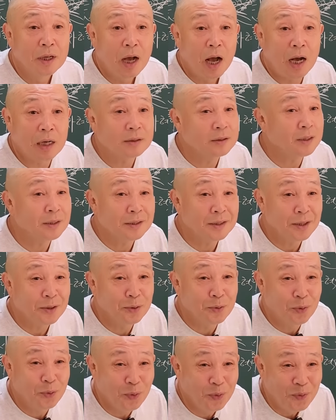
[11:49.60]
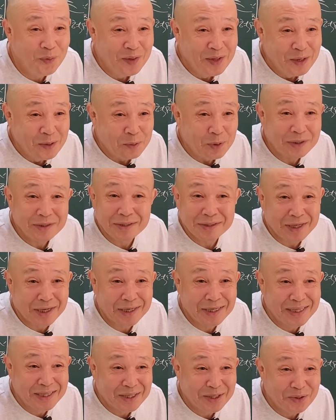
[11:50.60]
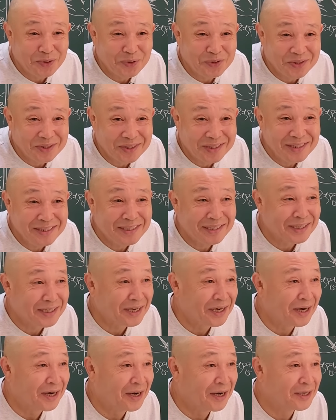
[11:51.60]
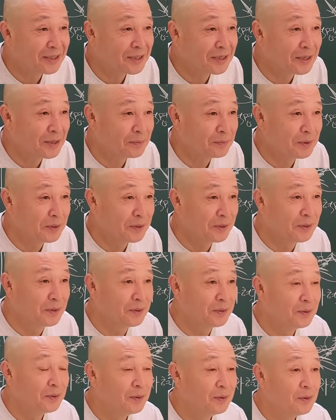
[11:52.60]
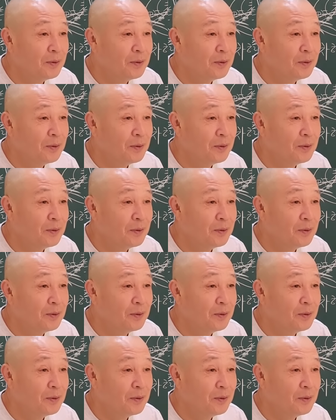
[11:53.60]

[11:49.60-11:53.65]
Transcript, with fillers: 학생 때하고 회사 다닐 때하고 틀리잖아 사람이.